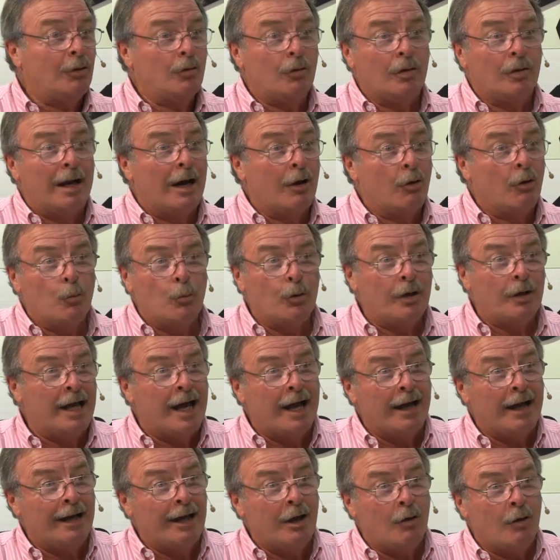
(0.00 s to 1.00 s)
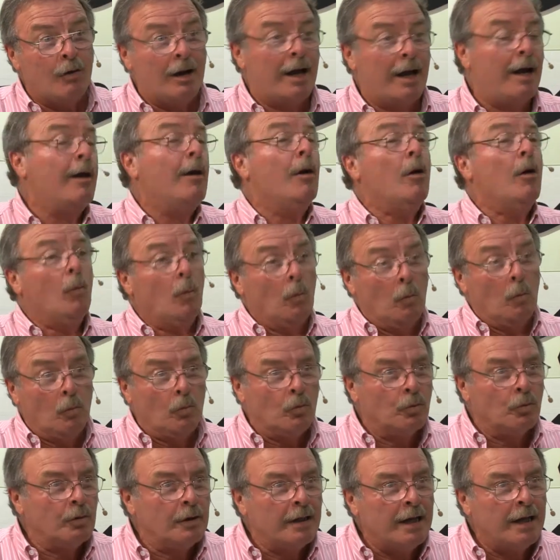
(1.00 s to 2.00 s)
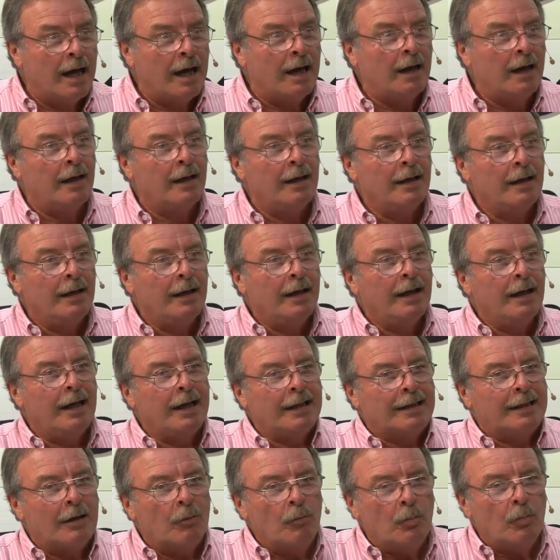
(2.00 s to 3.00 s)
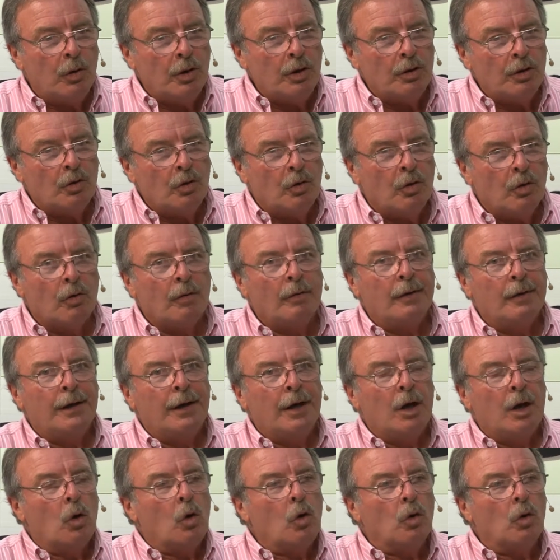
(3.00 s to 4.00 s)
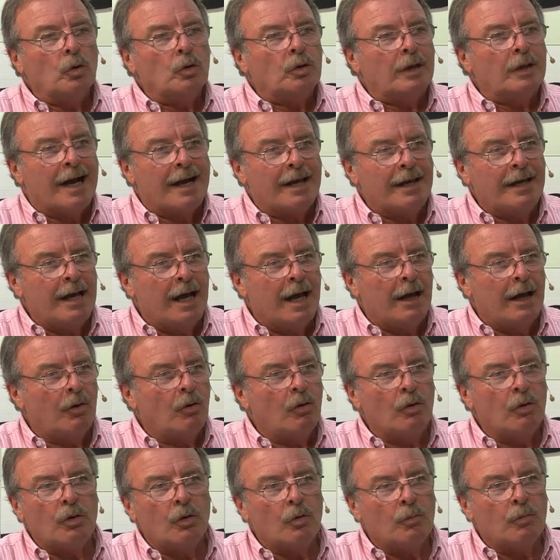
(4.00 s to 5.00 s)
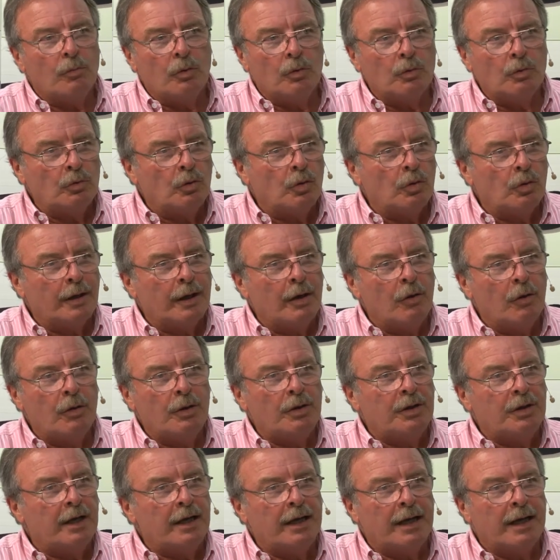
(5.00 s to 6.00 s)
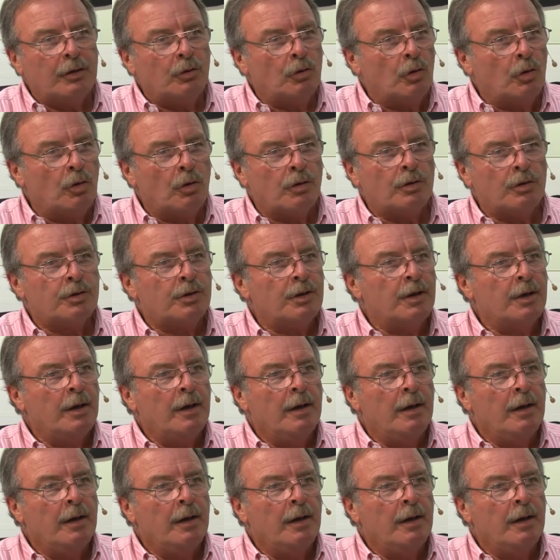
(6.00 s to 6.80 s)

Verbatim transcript: de la comunidad mm. agrícola mundial, está un poquito contagiado de un mundo que hoy tiene stocks,